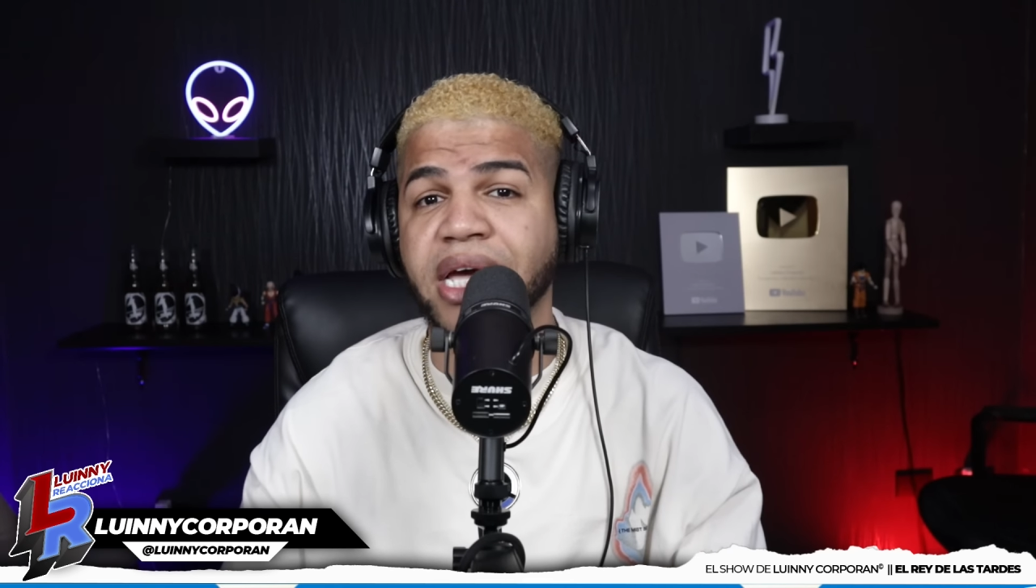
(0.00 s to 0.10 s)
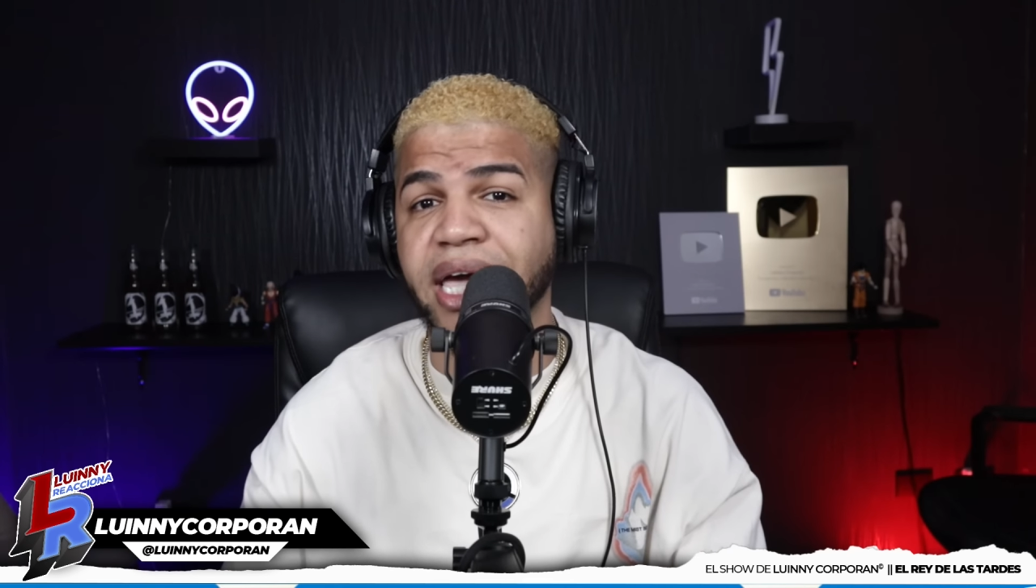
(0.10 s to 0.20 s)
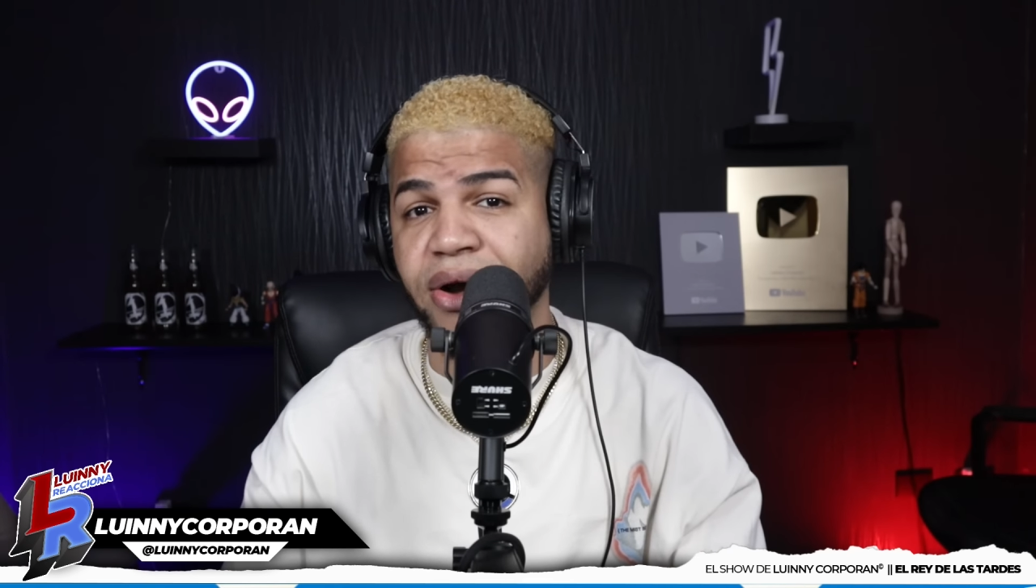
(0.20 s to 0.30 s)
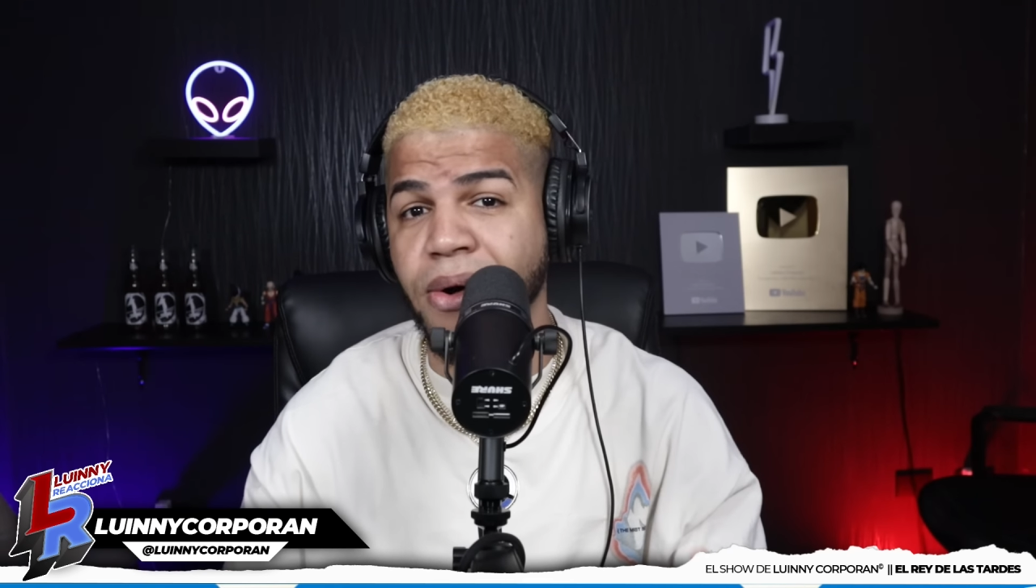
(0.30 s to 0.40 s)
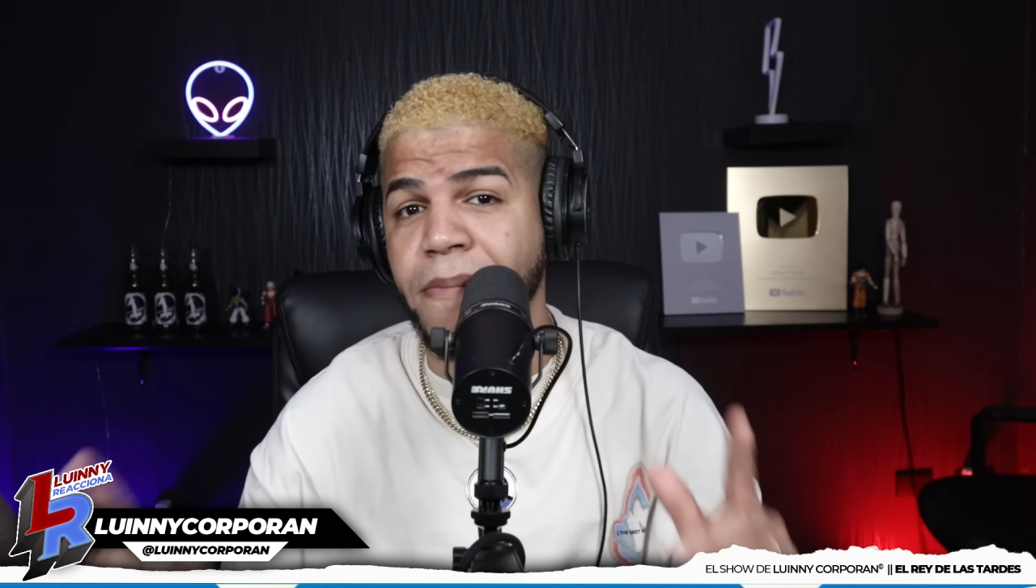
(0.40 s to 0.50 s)
que
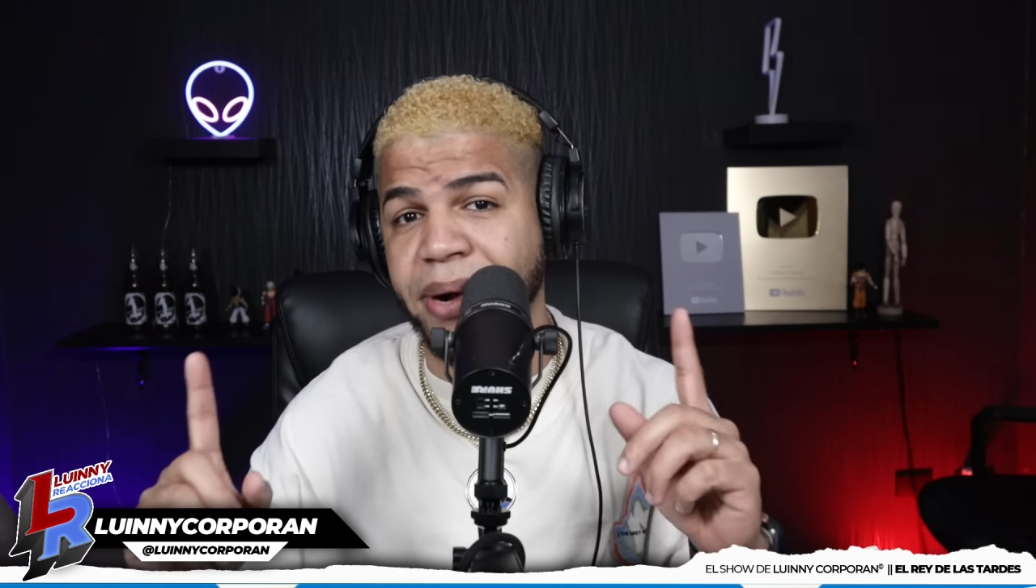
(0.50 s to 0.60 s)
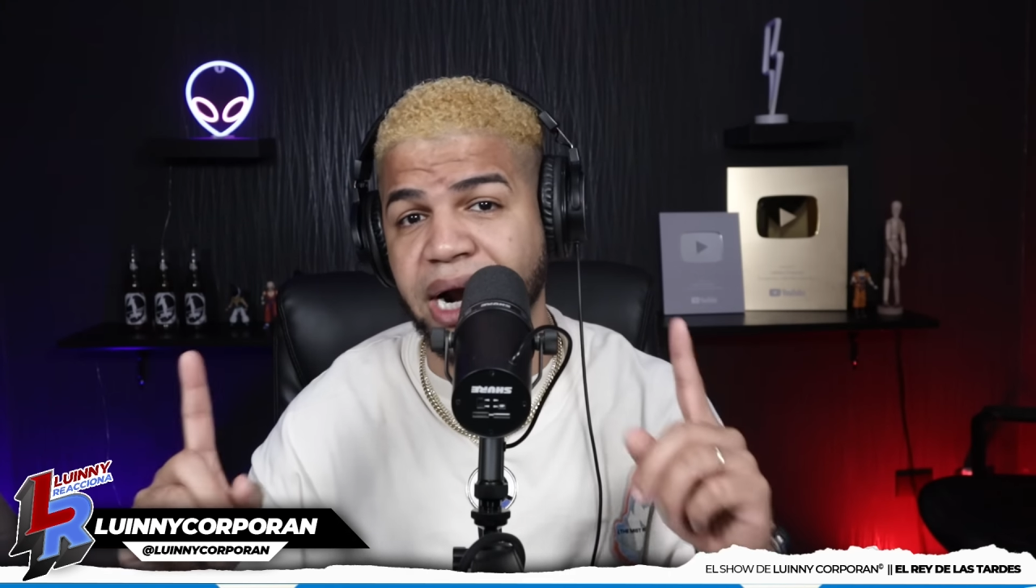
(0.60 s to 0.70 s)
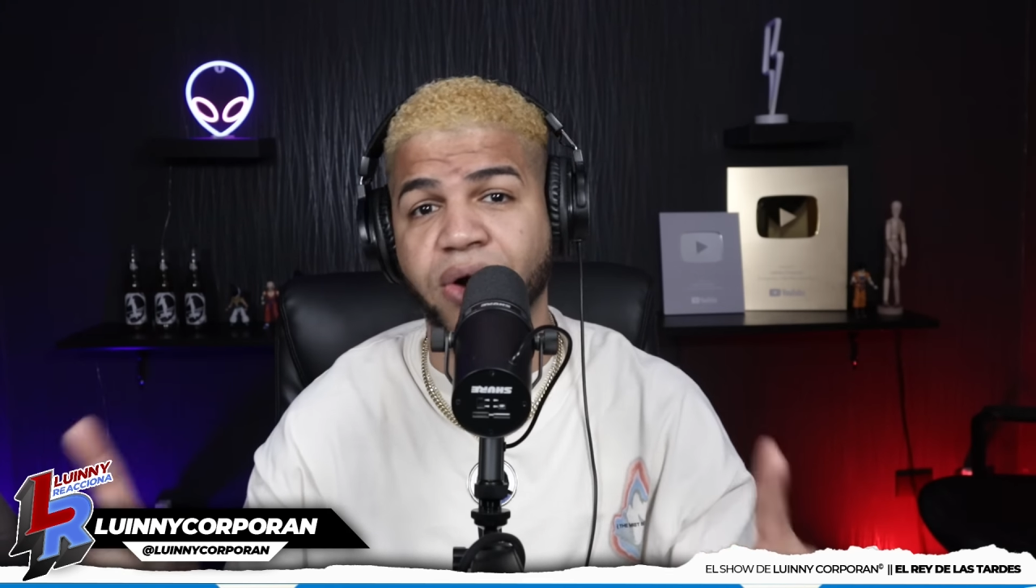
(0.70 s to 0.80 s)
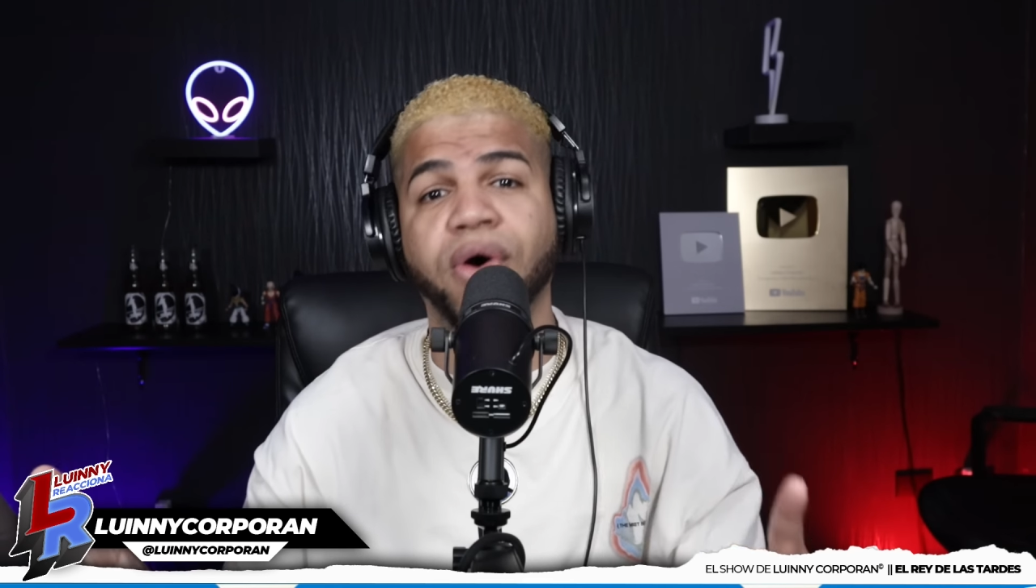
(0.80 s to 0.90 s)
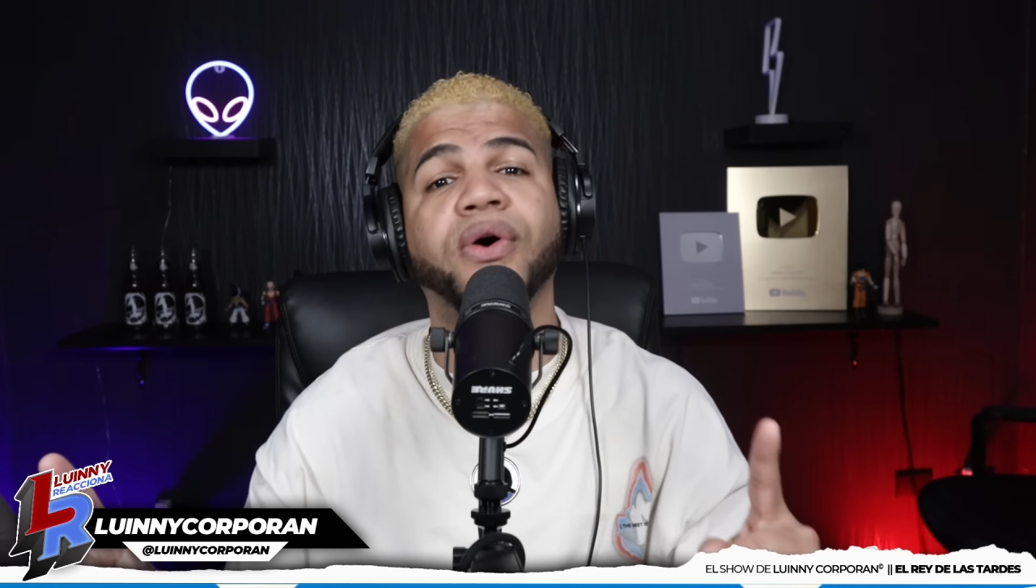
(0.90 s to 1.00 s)
compran.
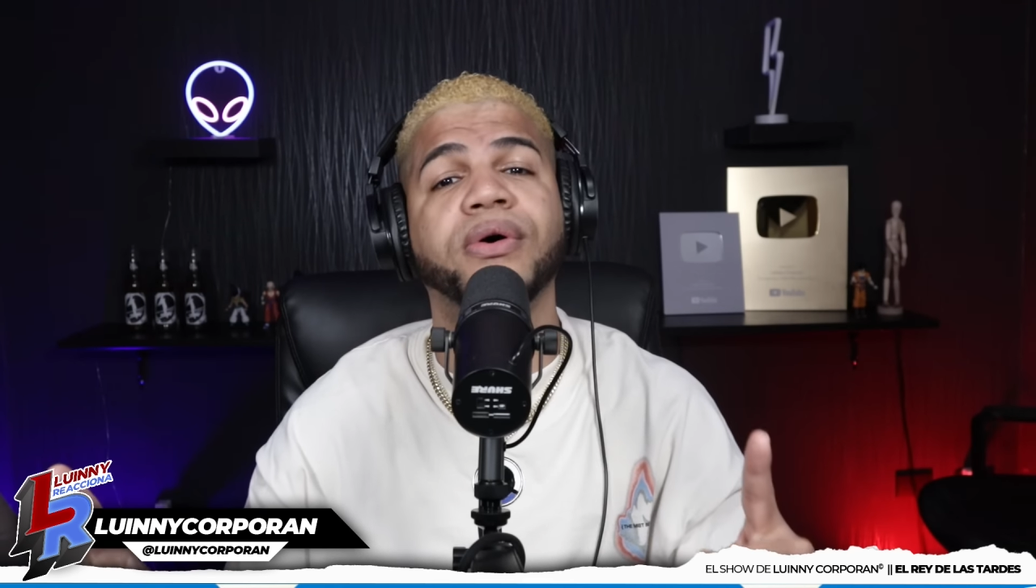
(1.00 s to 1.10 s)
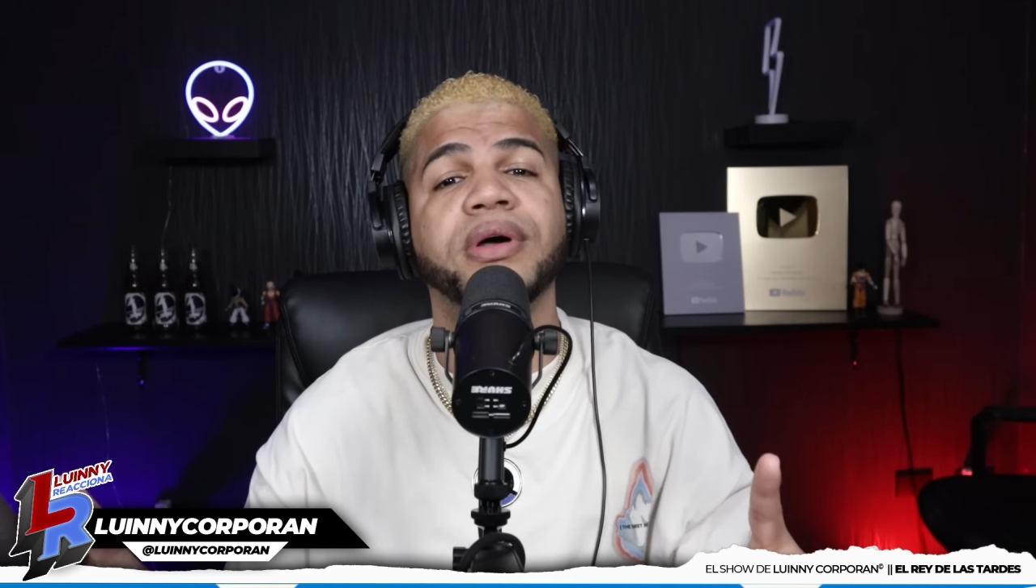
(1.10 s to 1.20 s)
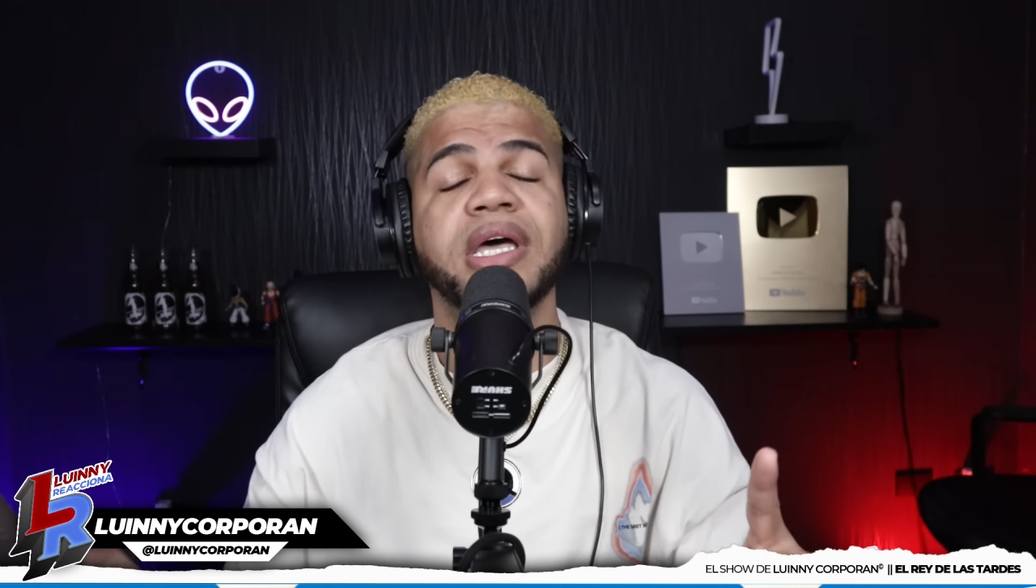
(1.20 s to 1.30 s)
Ojo.